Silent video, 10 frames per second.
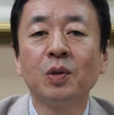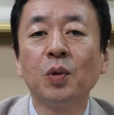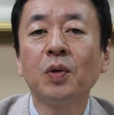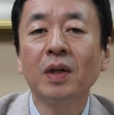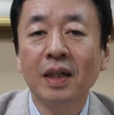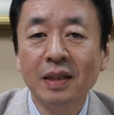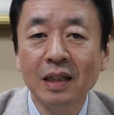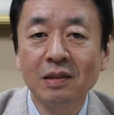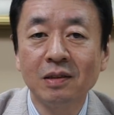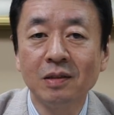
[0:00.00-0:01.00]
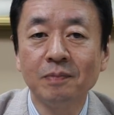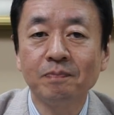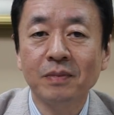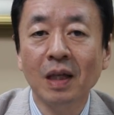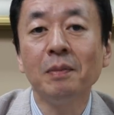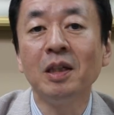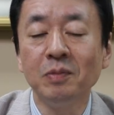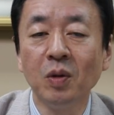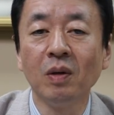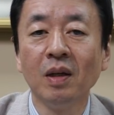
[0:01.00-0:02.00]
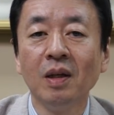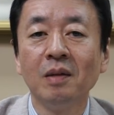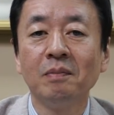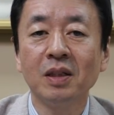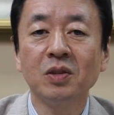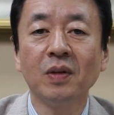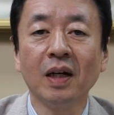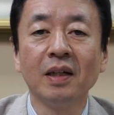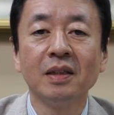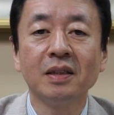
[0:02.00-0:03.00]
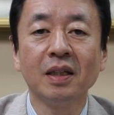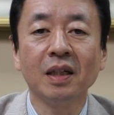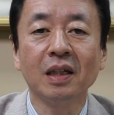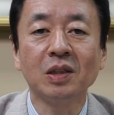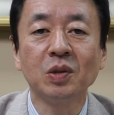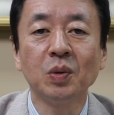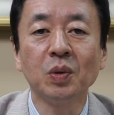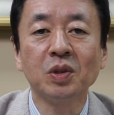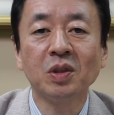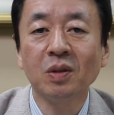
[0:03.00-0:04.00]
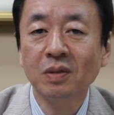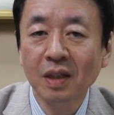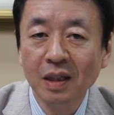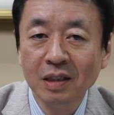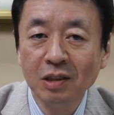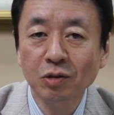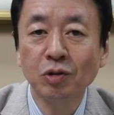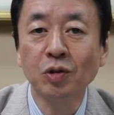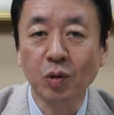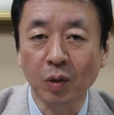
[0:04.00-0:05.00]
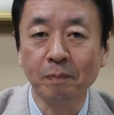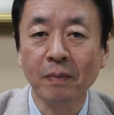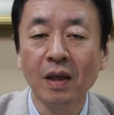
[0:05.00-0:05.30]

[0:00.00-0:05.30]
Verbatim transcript: ここから脱するためにも、まずは生活を規則正しくすること、